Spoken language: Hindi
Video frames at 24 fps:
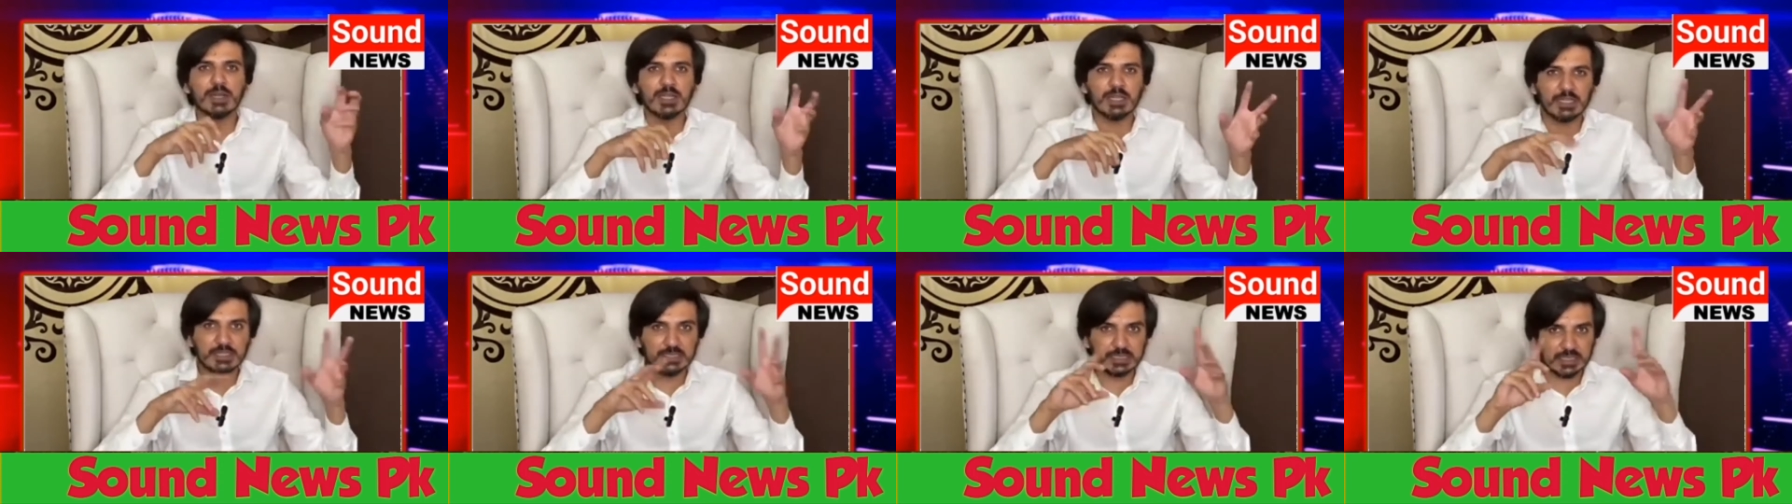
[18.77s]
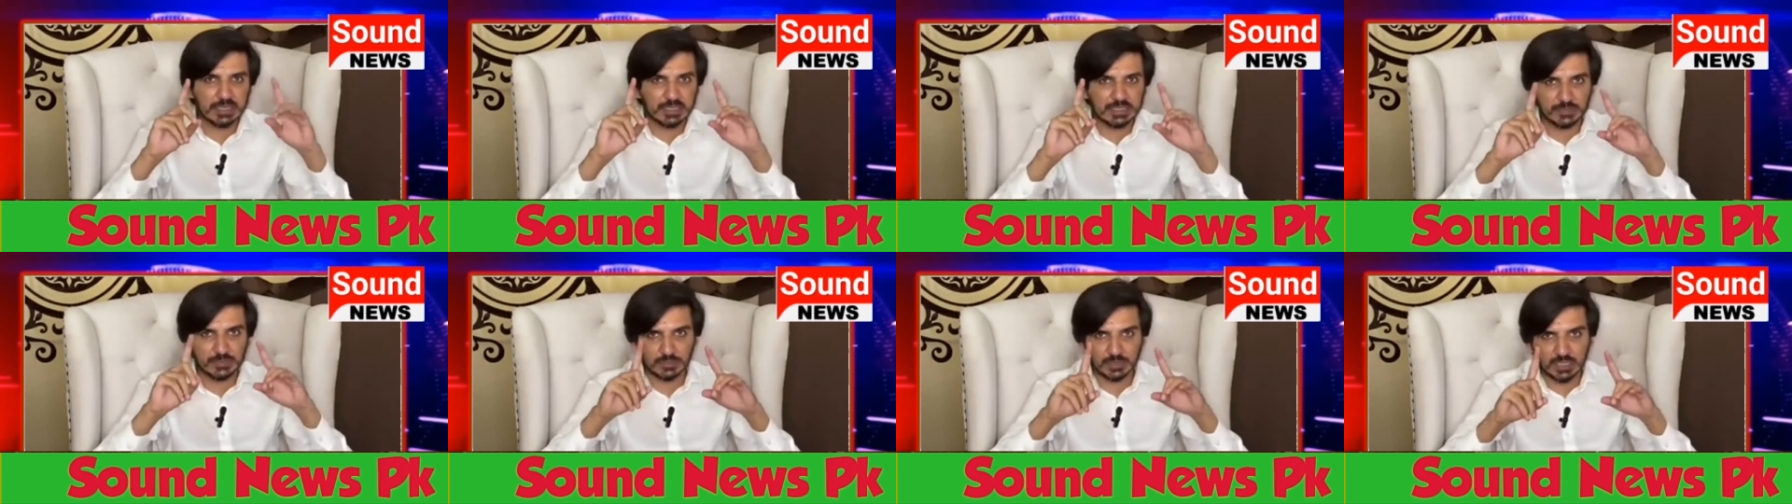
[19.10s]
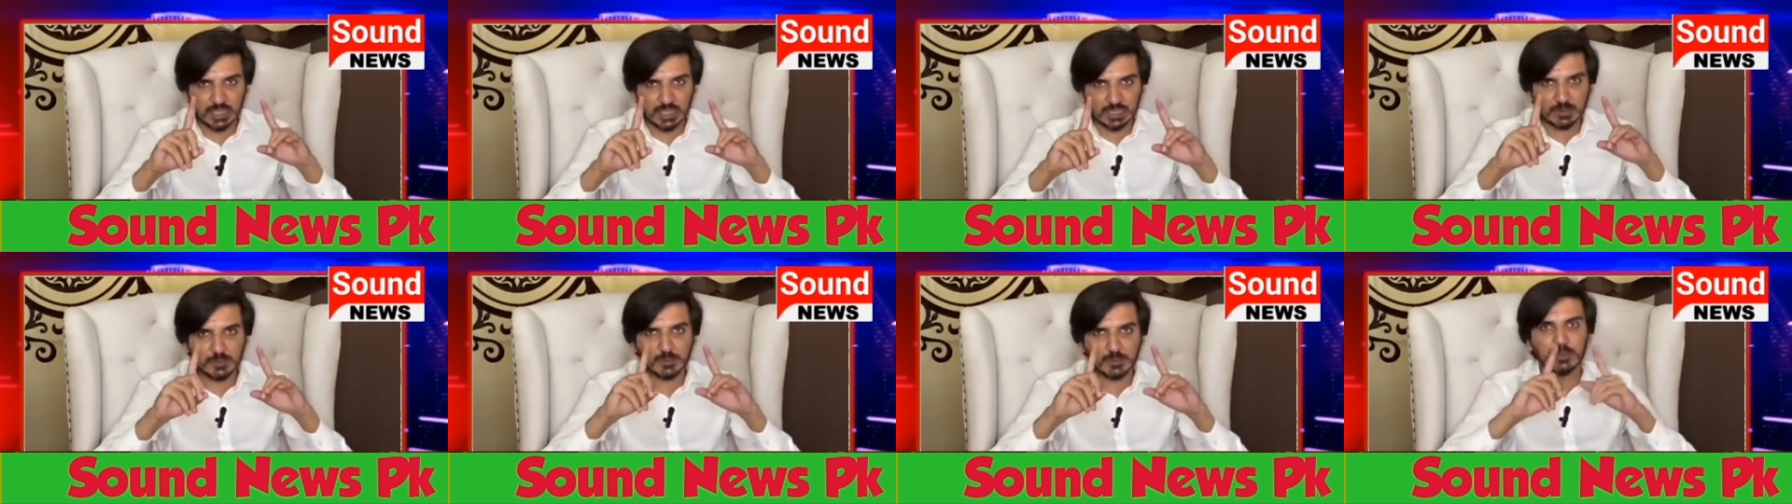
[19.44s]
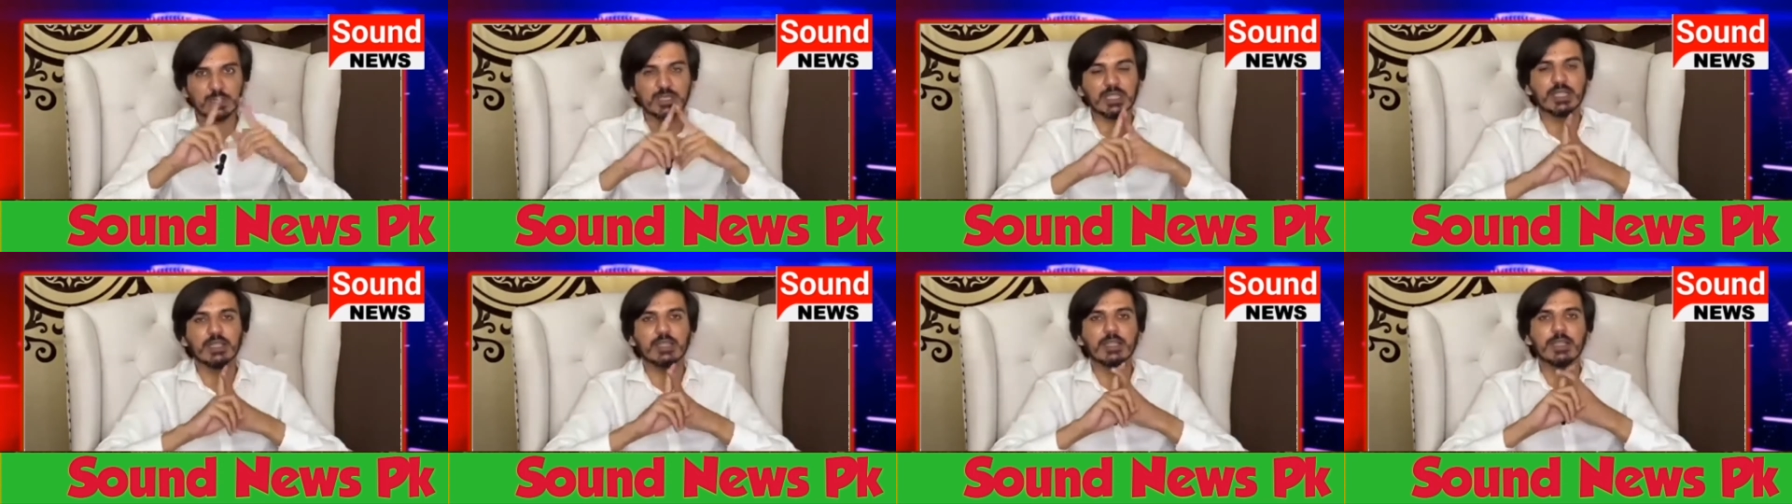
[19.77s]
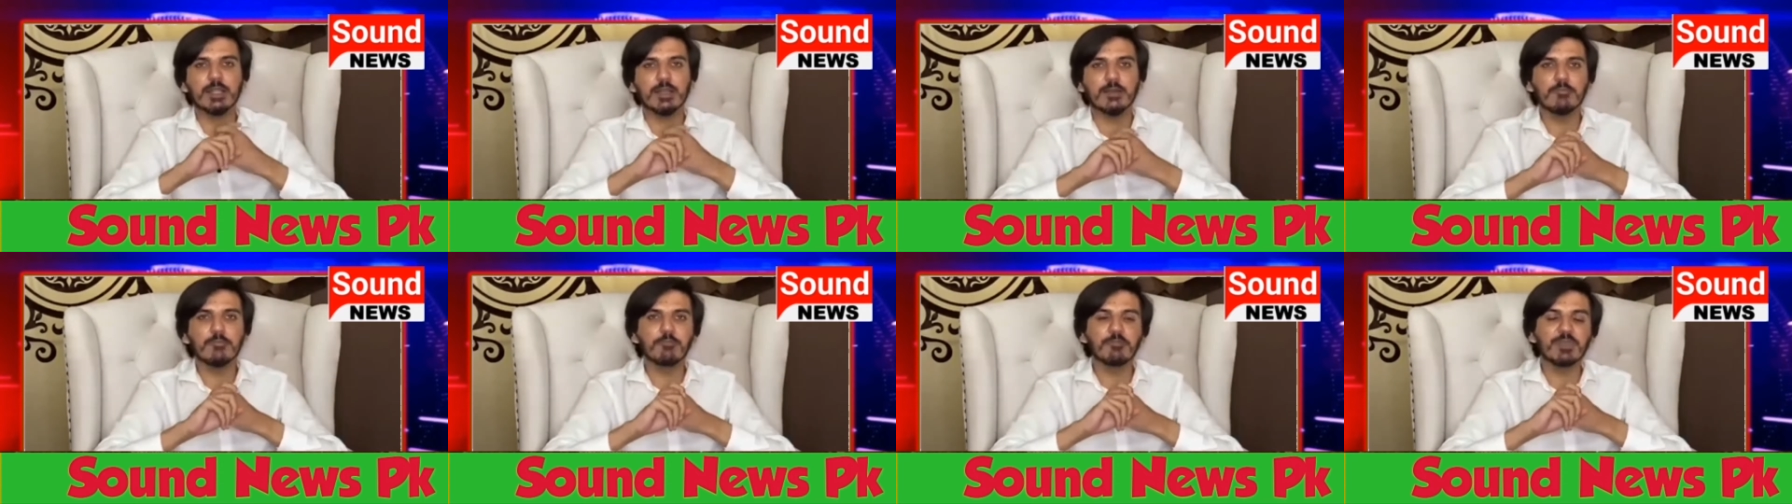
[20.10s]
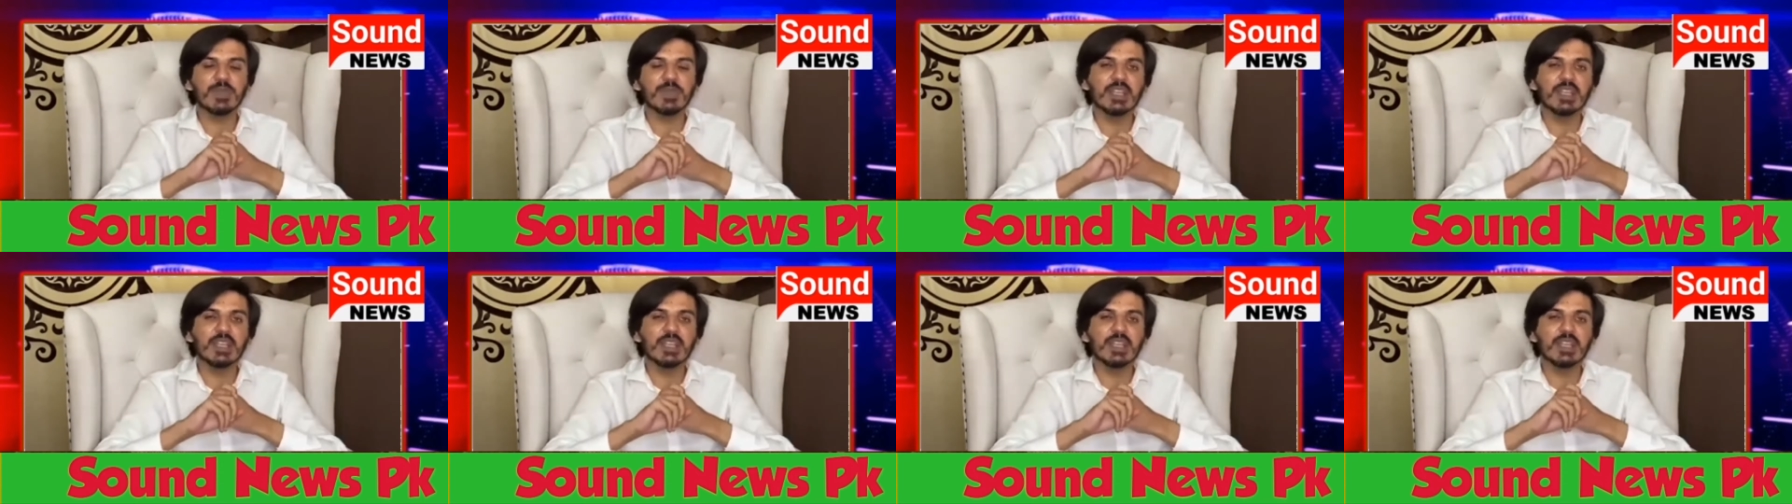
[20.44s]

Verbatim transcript: पहना ये सारी तफसीत आपको बताते हैं